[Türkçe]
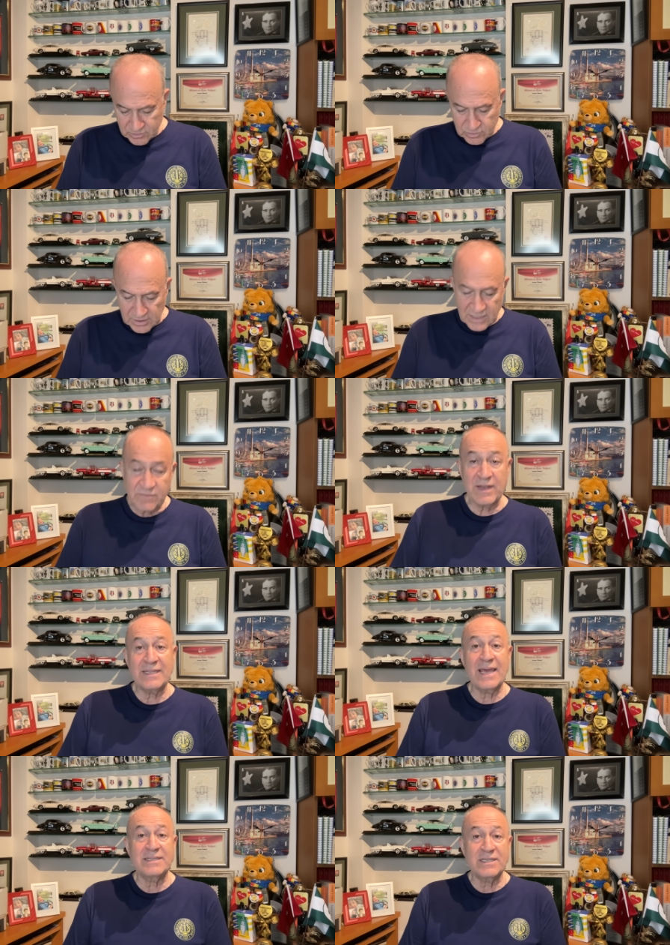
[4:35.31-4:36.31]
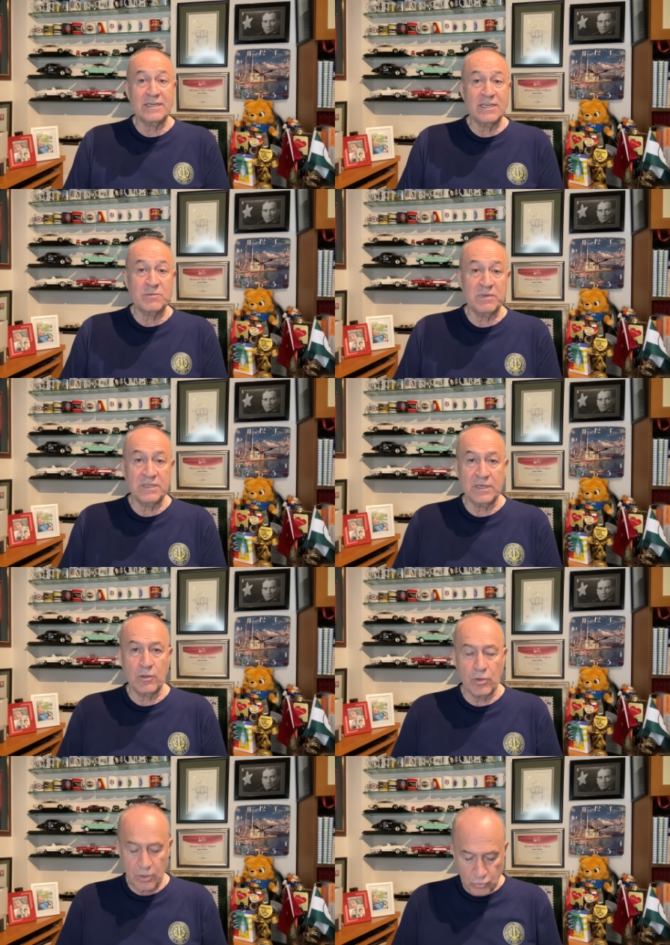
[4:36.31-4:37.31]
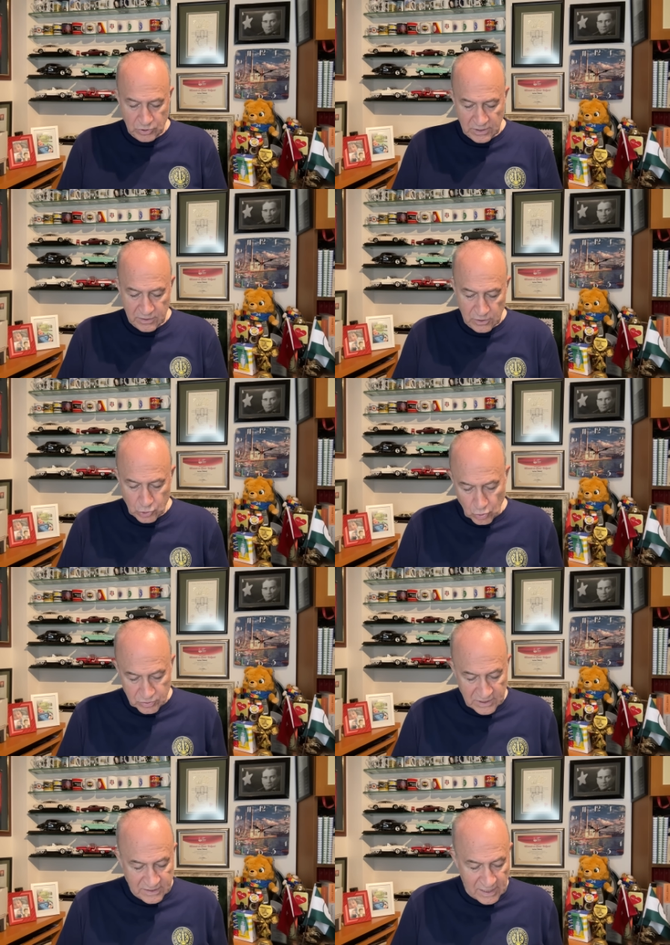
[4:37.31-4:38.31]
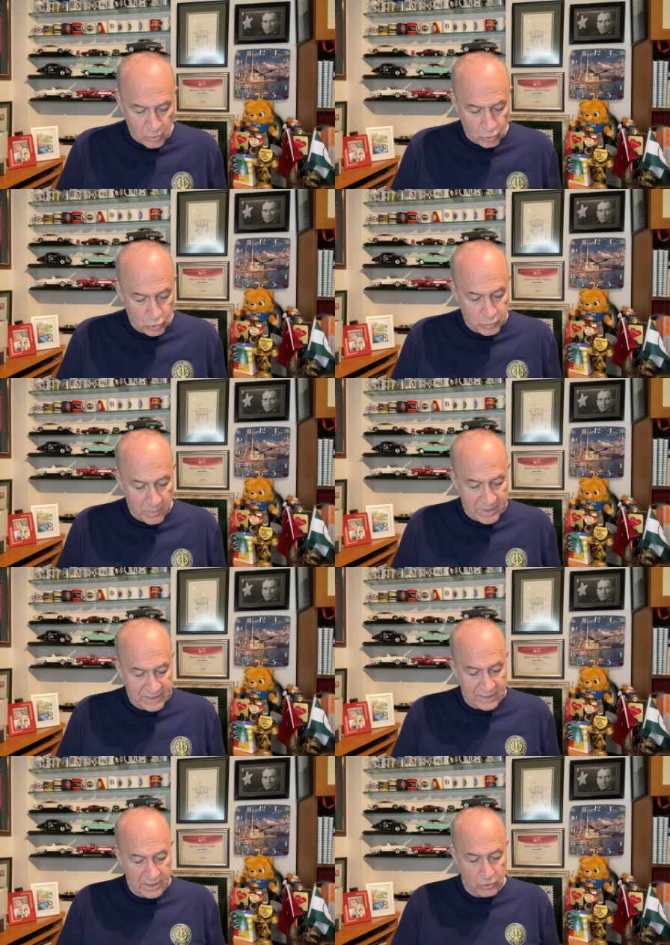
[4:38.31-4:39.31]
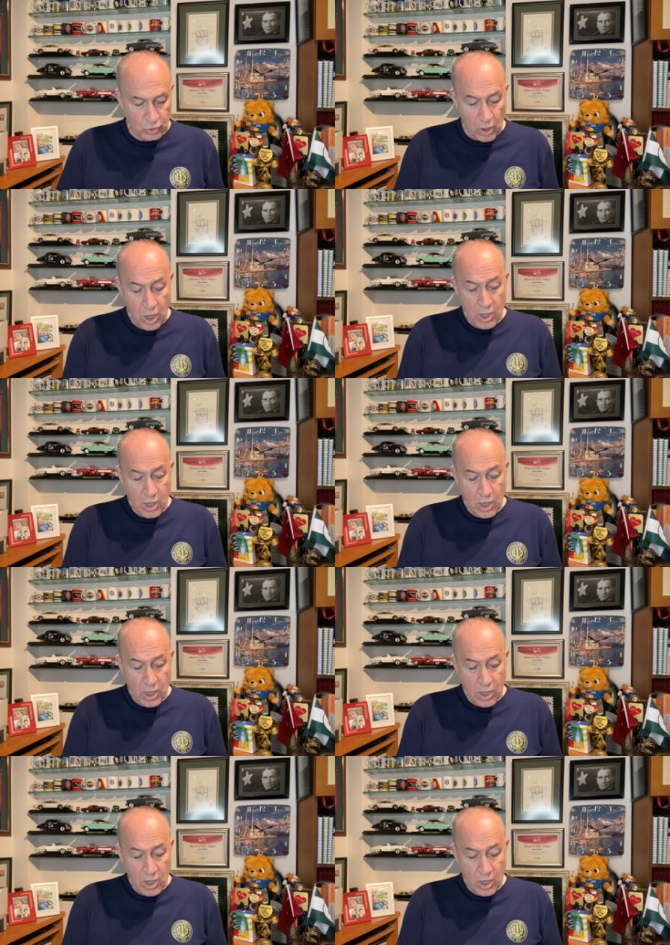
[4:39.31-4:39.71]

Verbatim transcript: transfer gerçekleşmediğine göre üzerinde çok detay konuşmamak gerekiyor.